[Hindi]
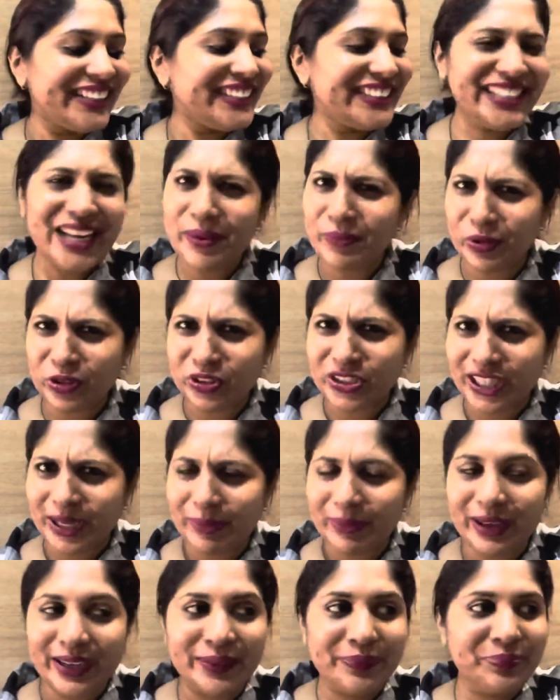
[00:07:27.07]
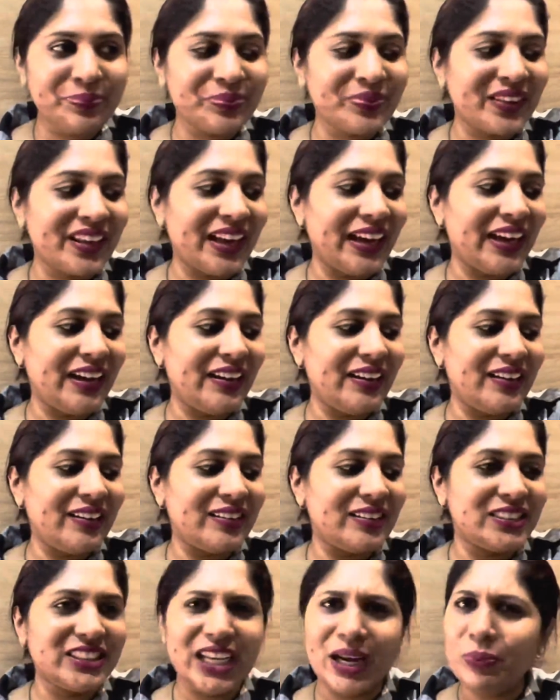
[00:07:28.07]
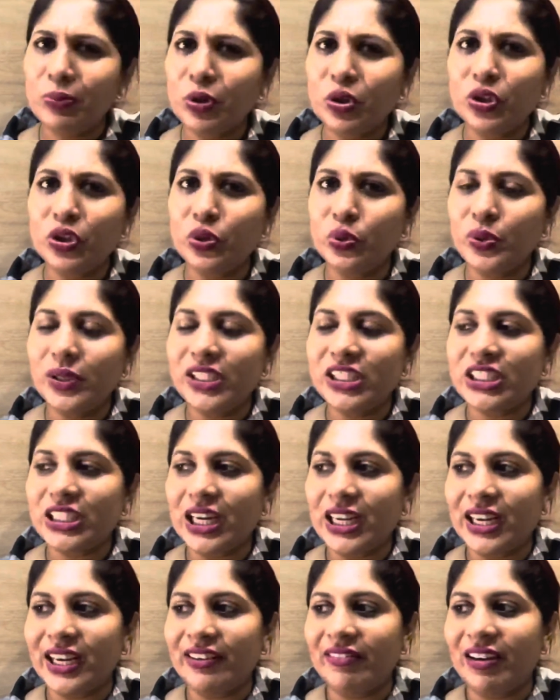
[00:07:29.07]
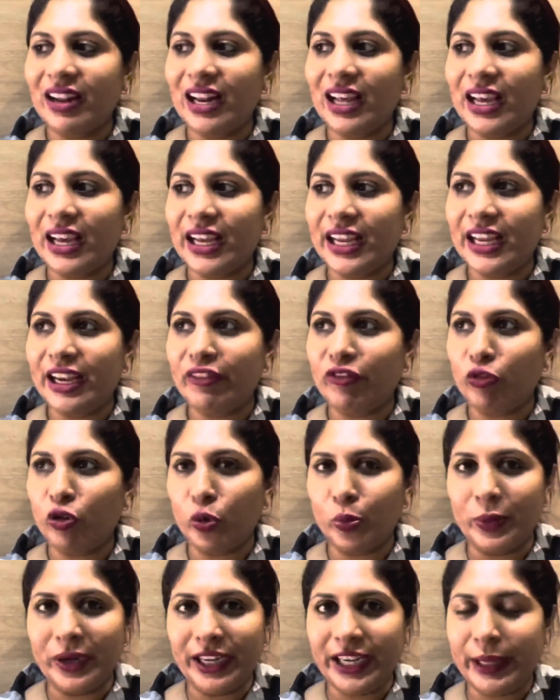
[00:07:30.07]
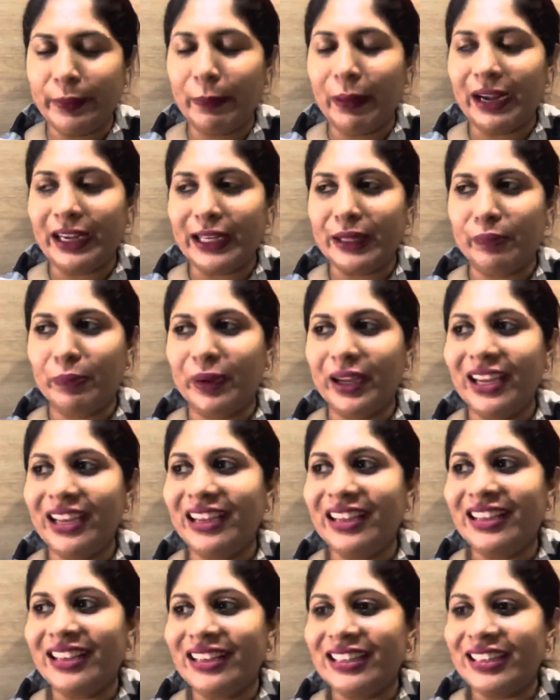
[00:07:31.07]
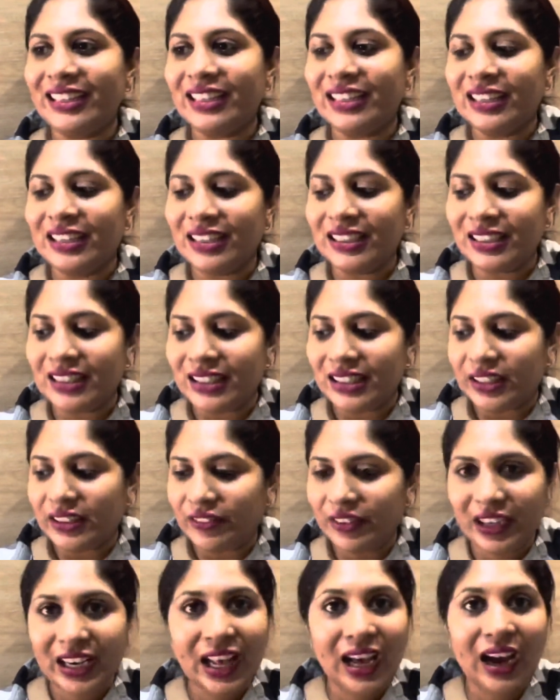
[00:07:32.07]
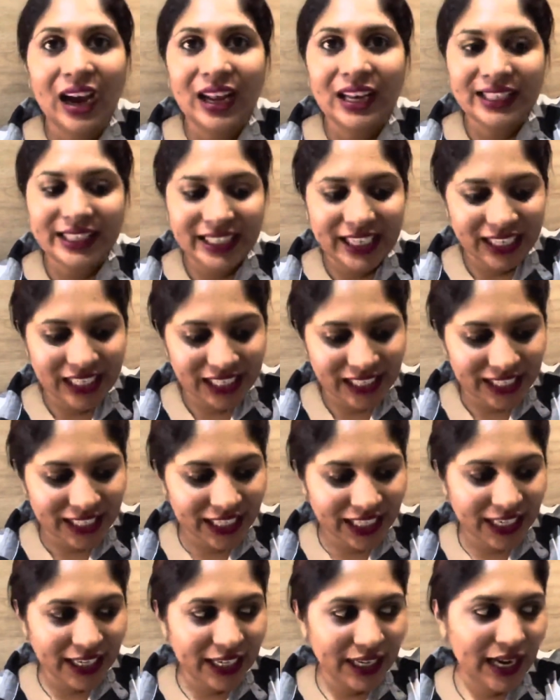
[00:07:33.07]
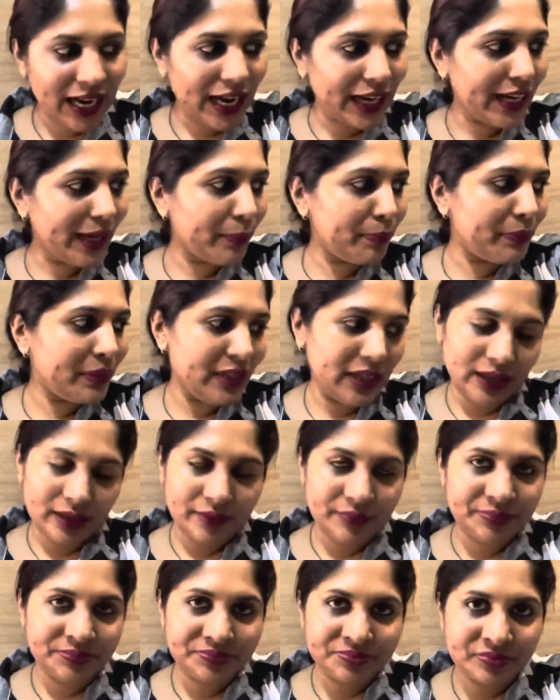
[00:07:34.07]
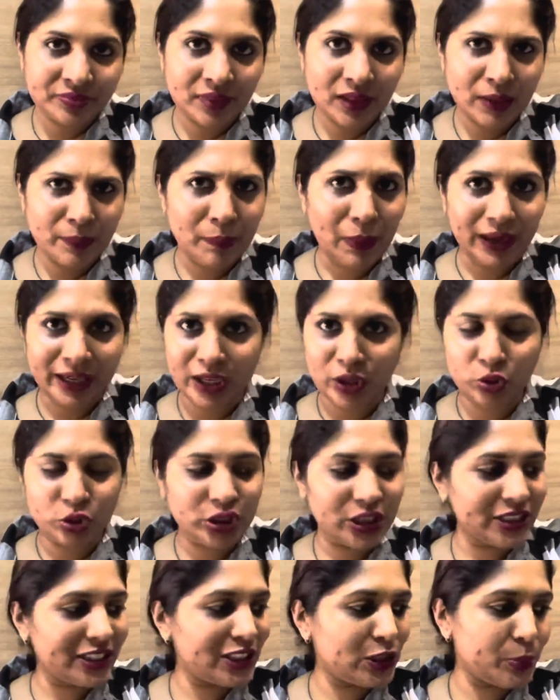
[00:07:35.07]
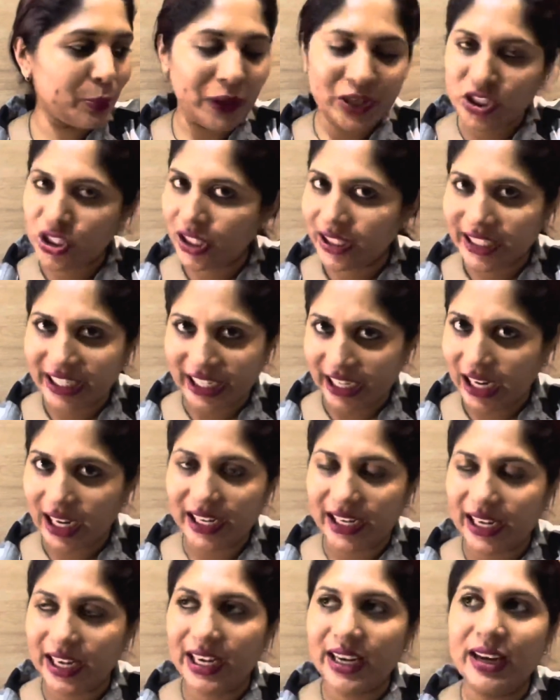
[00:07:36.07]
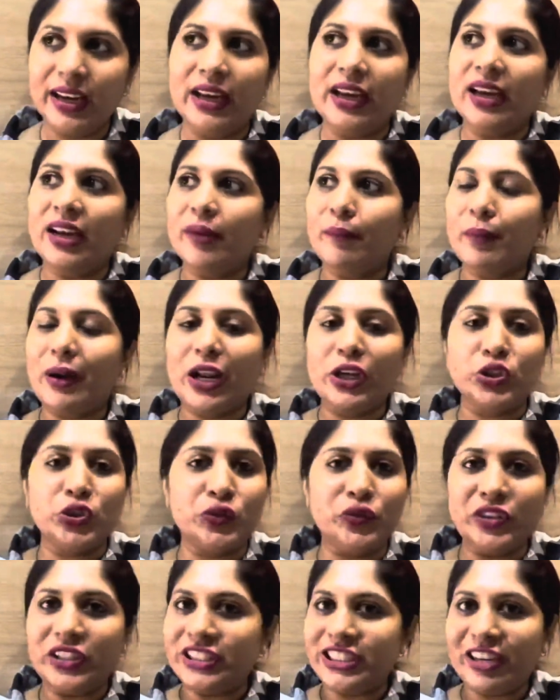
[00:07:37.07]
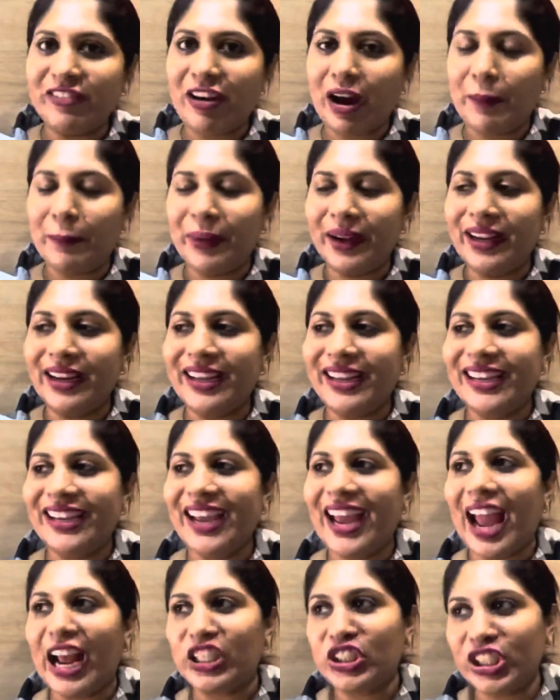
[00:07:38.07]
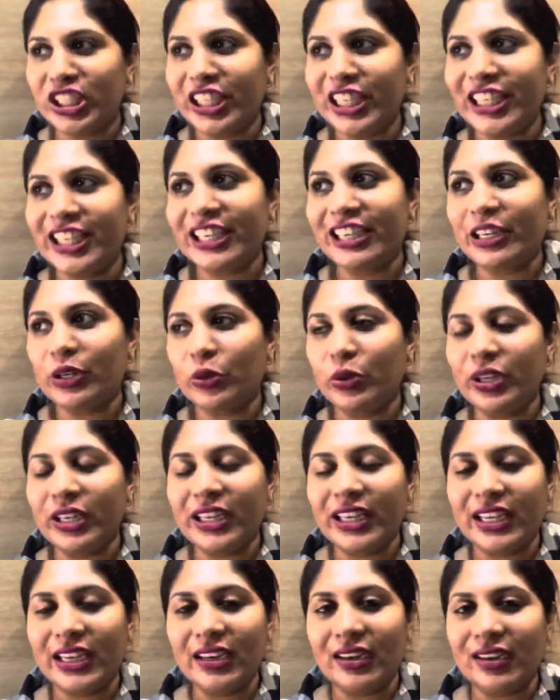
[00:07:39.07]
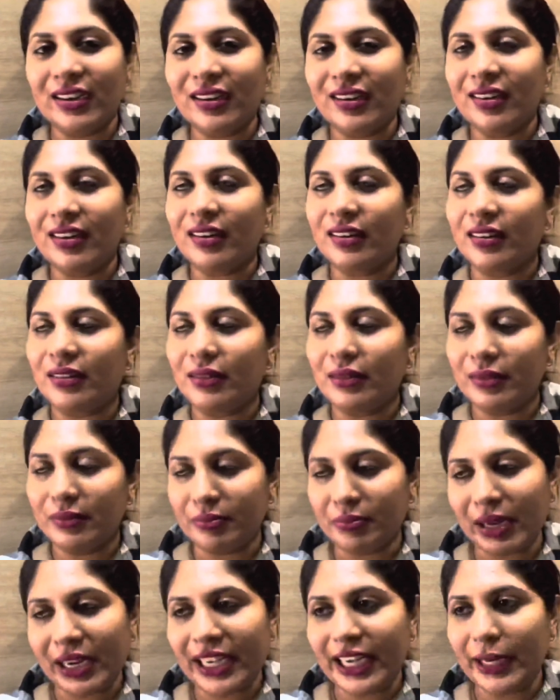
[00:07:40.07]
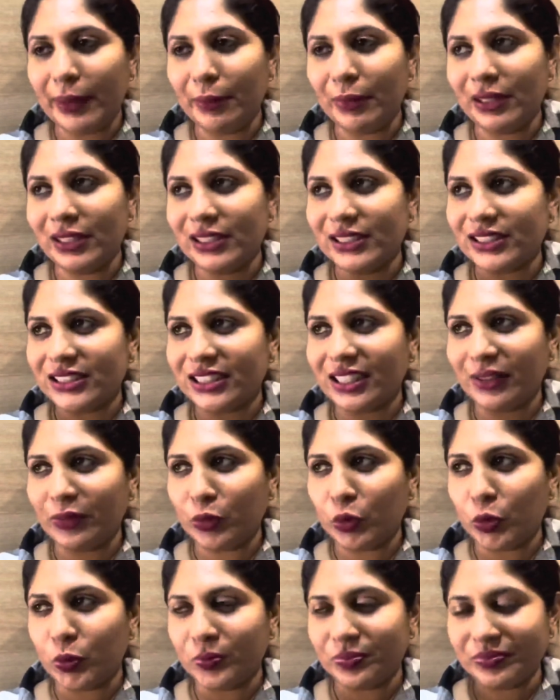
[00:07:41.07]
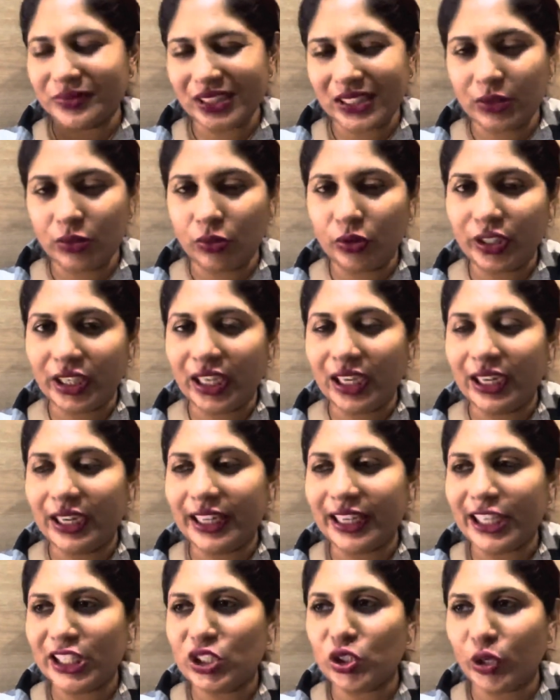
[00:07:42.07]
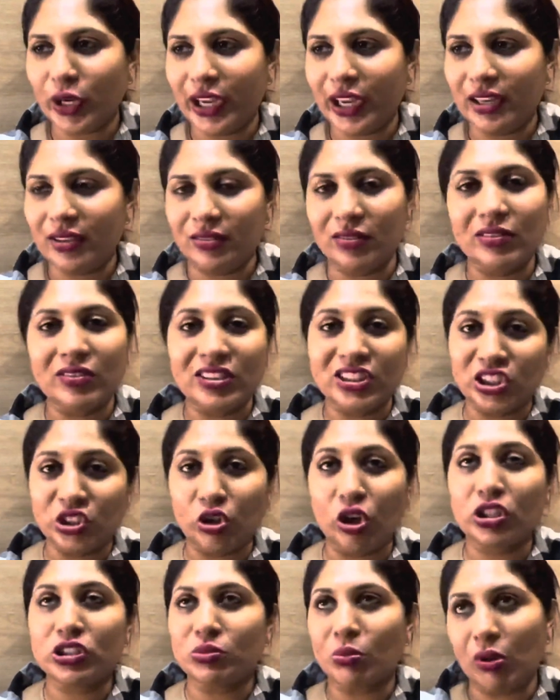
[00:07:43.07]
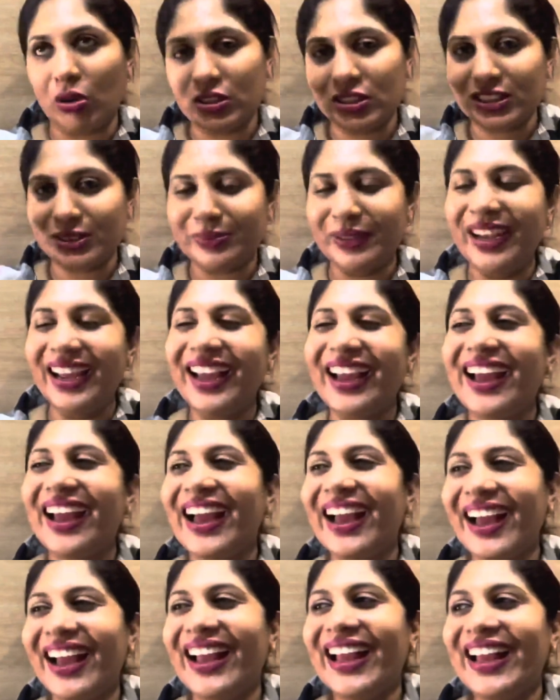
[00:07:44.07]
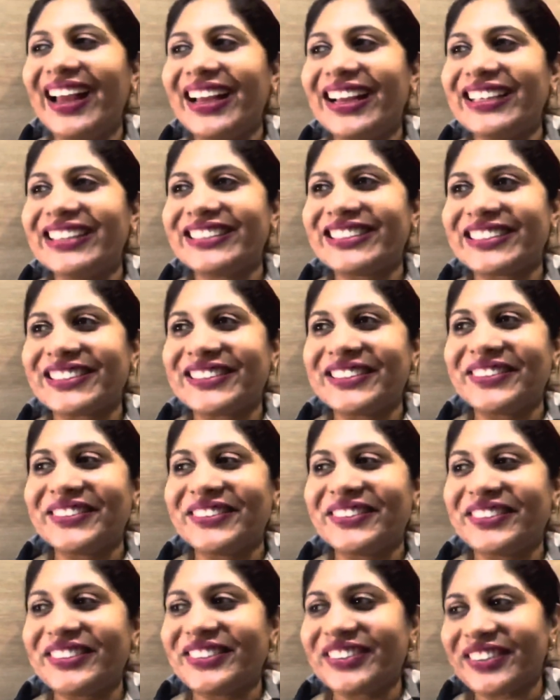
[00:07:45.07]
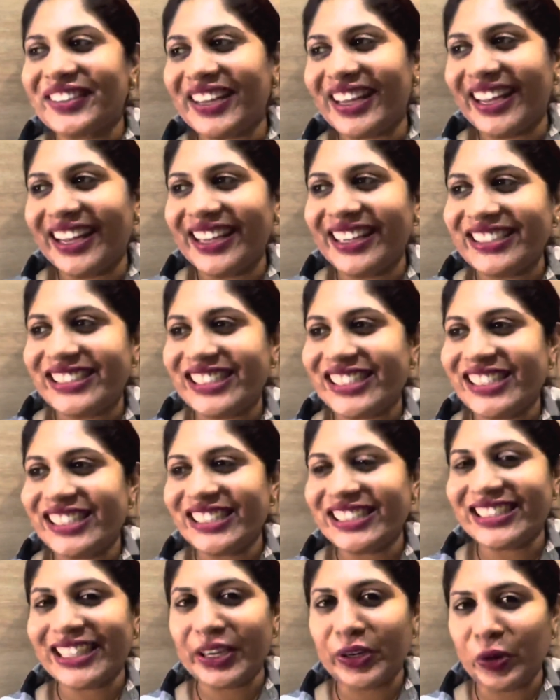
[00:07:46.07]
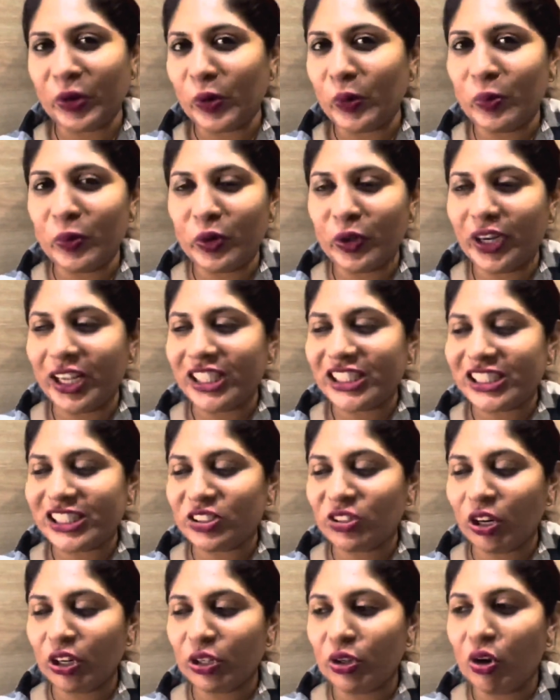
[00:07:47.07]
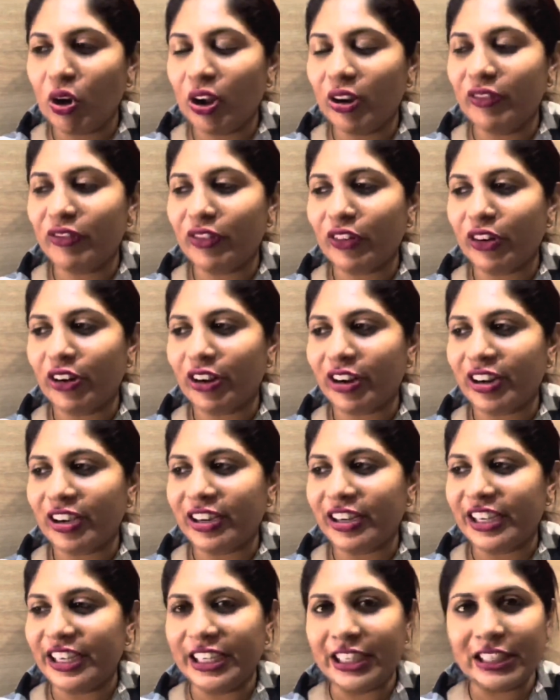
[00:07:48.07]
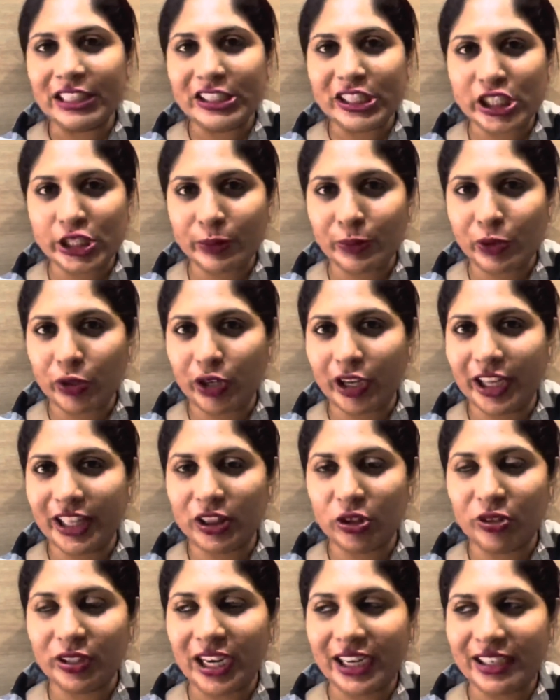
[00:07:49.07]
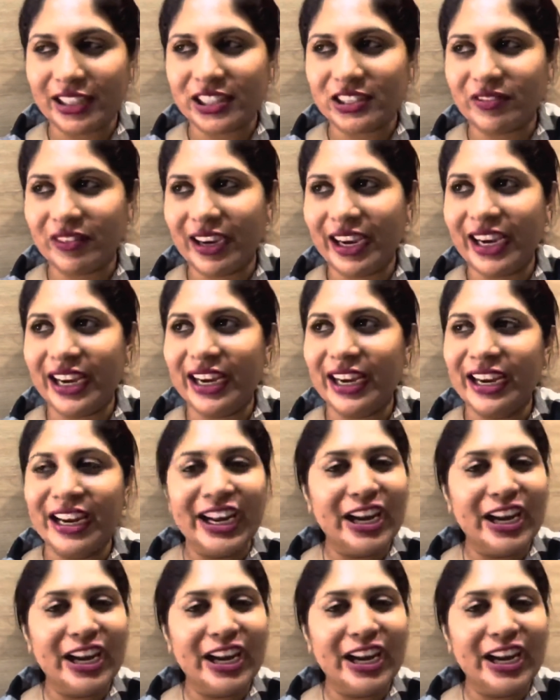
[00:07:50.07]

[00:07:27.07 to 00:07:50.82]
सेम टू सेम है एंड शाम को यूवीर जाने वाला है वो बर्थडे पार्टी पे फिलहाल के लिए आई एम डन बाकी कुछ ऐसा स्पेशल किया नहीं प्राइशु फिर से वहाँ पे गई है एक्चुअली उनका माय नेबर्स वो उनकी लड़की जो है शी नॉट स्मॉल सो जो है शी इज एट होम टुडे शी इज नॉट गॉन फॉर हर इंटर्नशिप टुडे तो दैट इज वाई